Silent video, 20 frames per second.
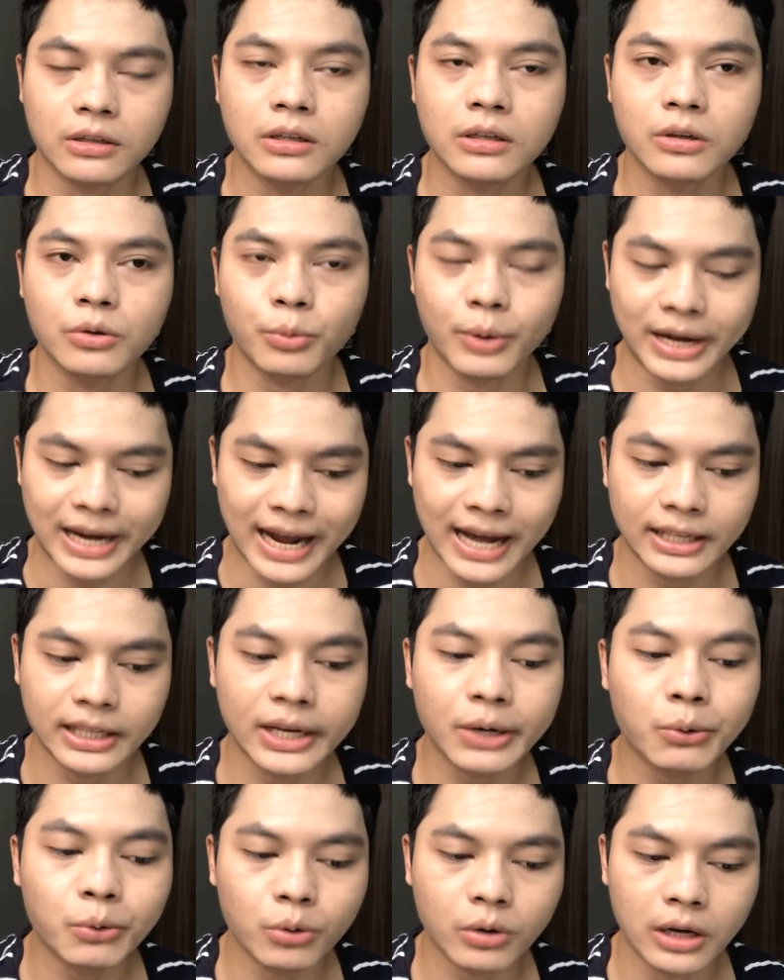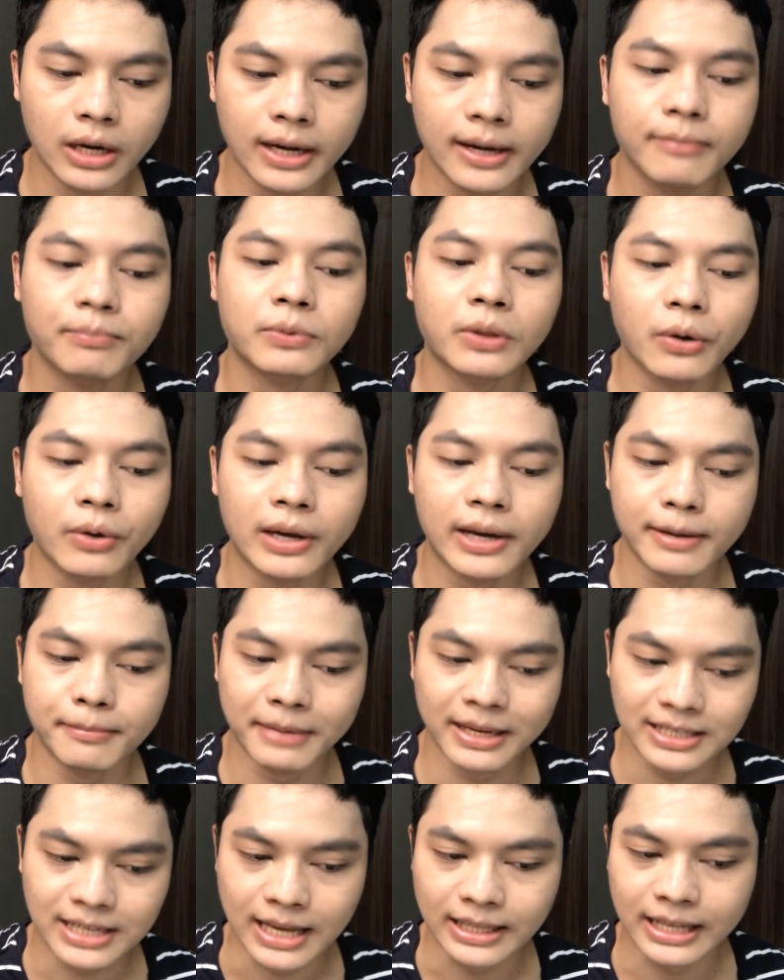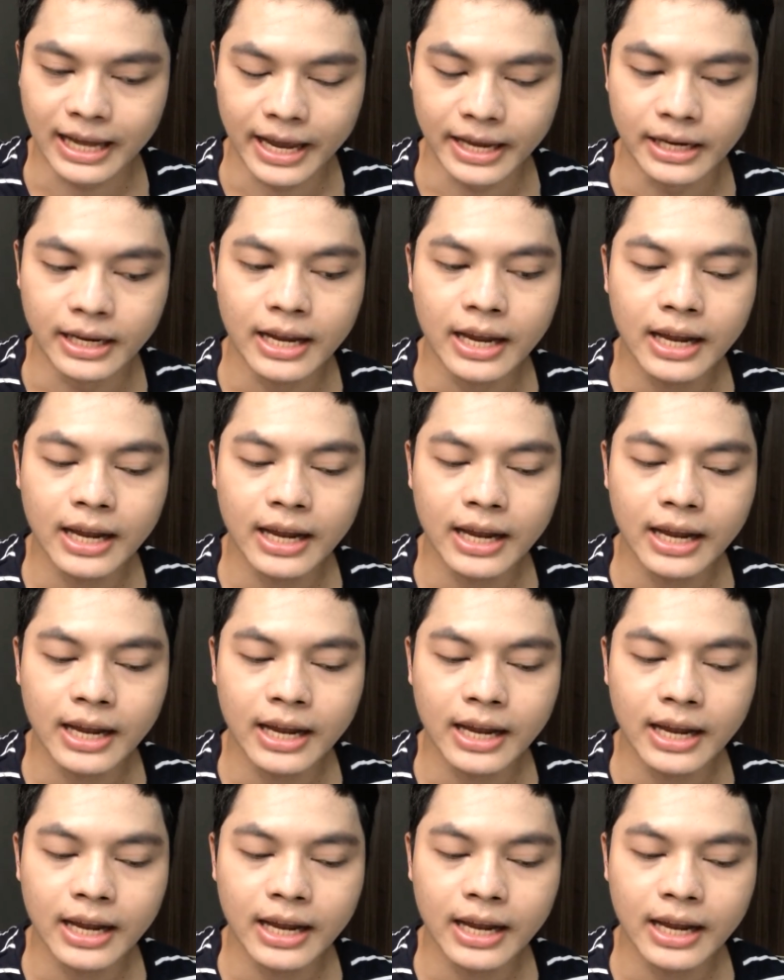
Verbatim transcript: คือเวลาที่คุณเริ่มต้นเรียนภาษาไทย